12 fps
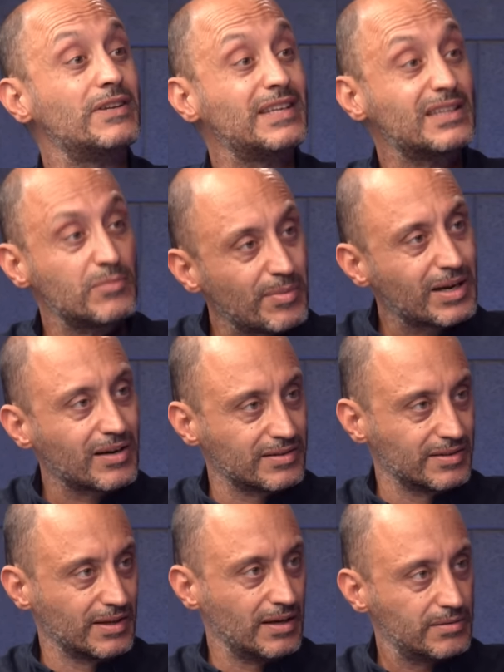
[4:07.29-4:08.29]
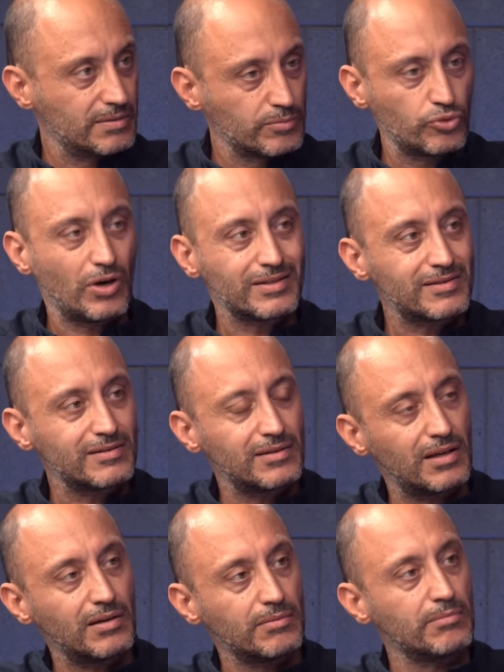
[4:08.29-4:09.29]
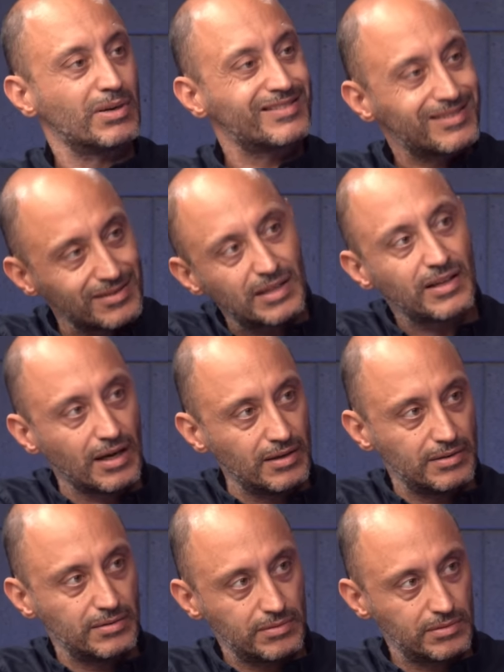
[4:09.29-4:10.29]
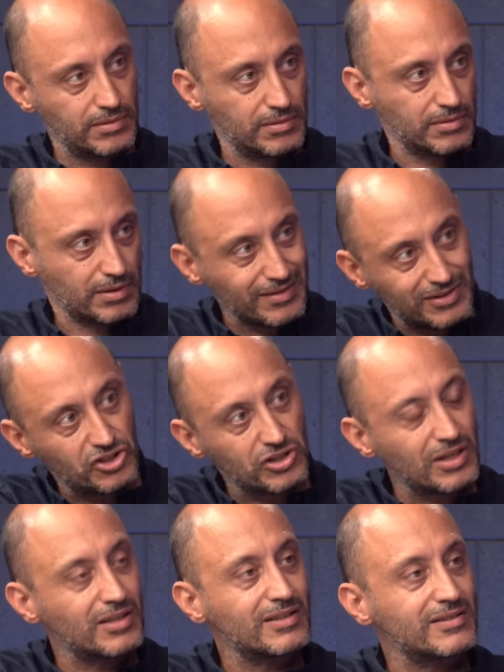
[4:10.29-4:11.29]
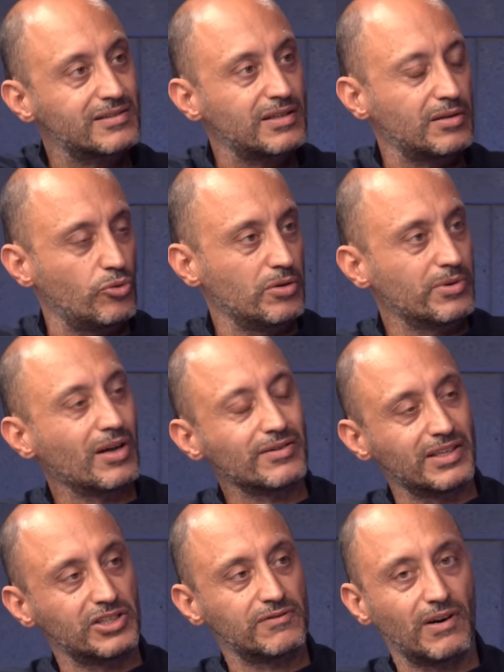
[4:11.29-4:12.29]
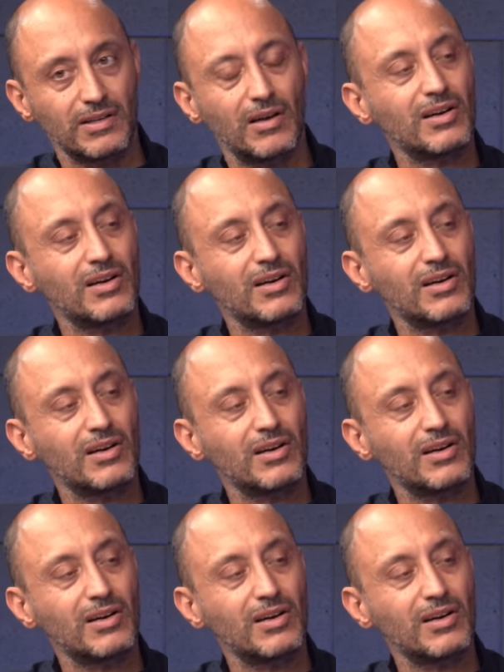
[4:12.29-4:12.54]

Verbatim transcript: etmemek adına bu aslında basında da e, gazeteciler arasında da böyle bir anlayış vardı.